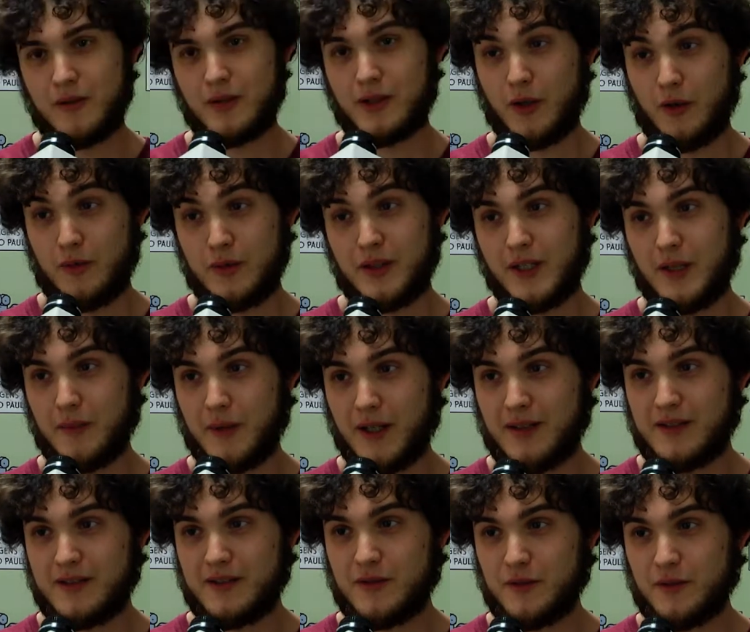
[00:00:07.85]
O Que Tal a Vida
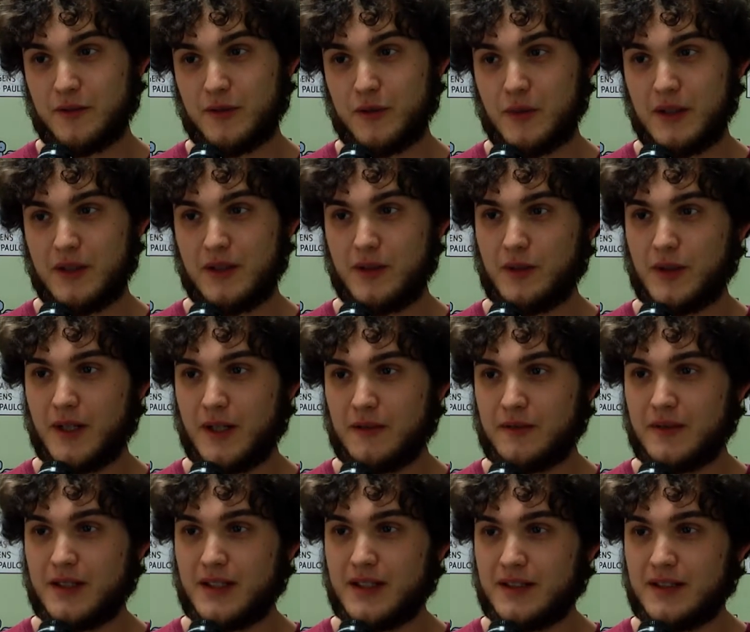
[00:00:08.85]
Camaradas é um filme que eu
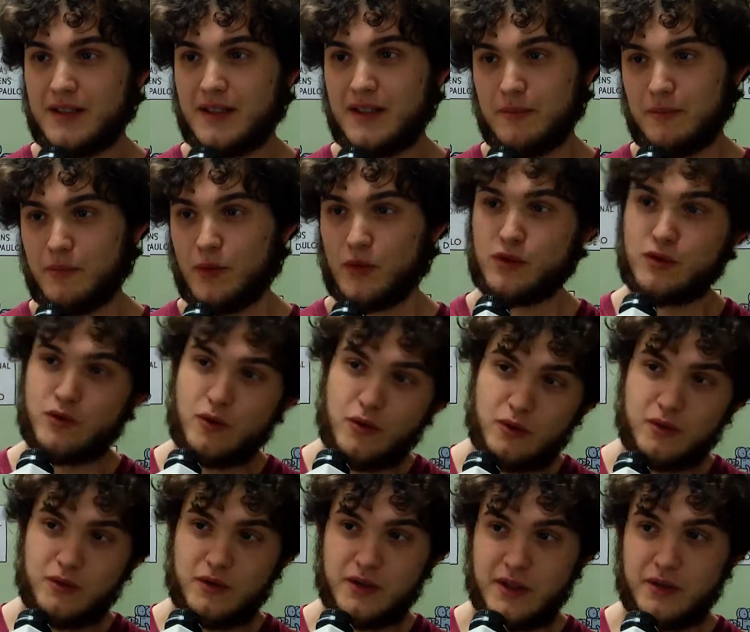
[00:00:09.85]
gravei em
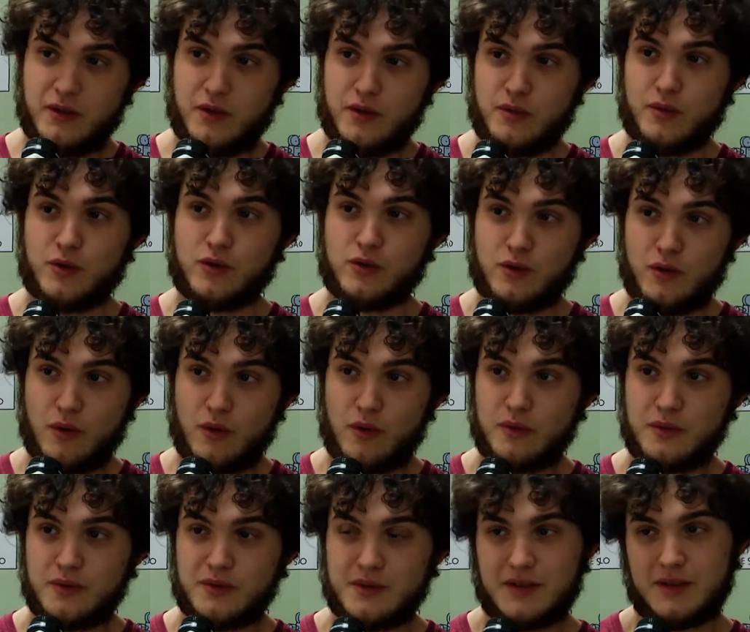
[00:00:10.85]
Moscou, no centro de
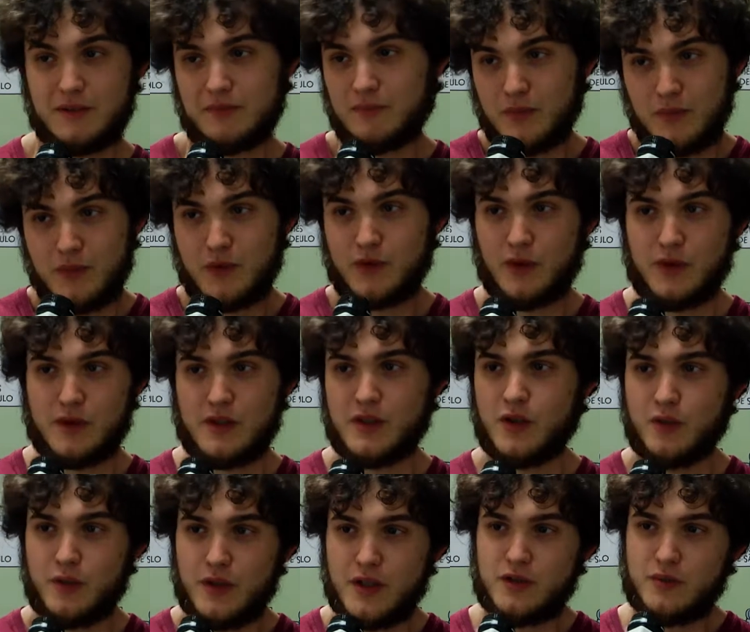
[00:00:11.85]
Moscou,
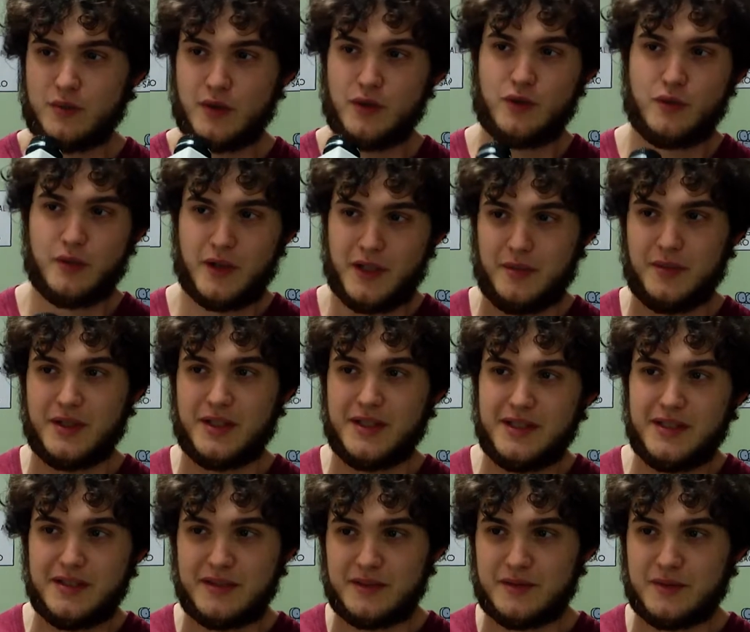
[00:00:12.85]
sozinho mesmo, eu com uma
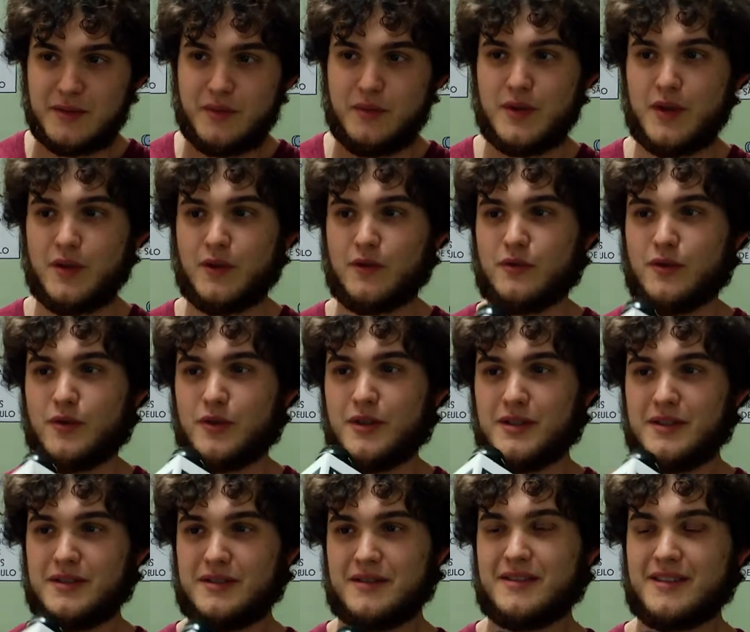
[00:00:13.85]
camerinha,
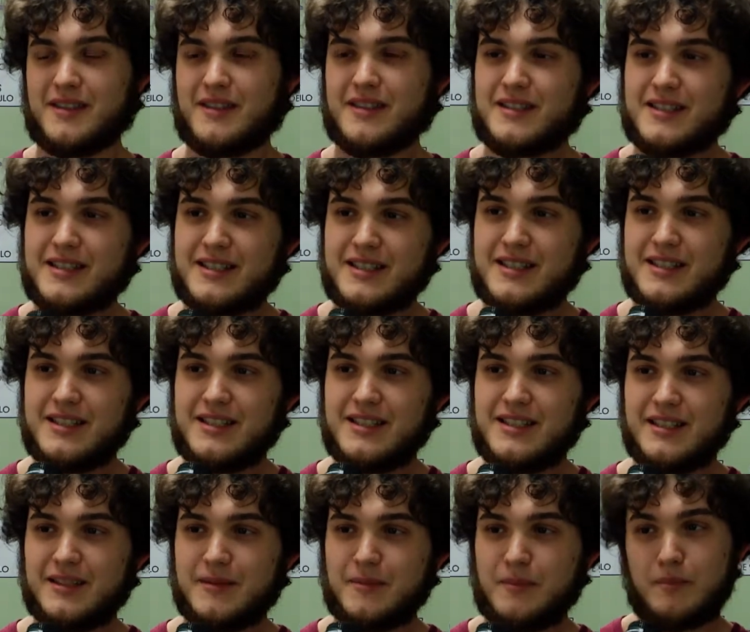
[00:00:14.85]
microfone,
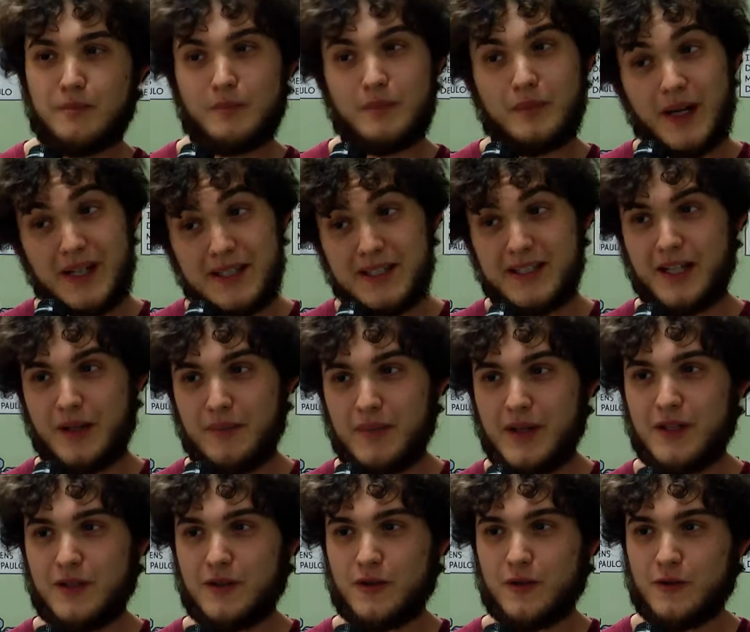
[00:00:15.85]
e
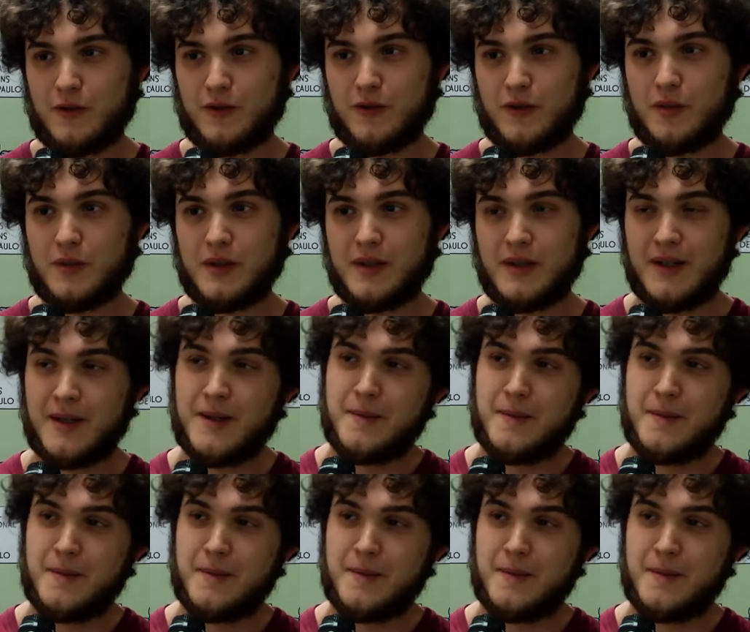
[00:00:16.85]
basicamente é um filme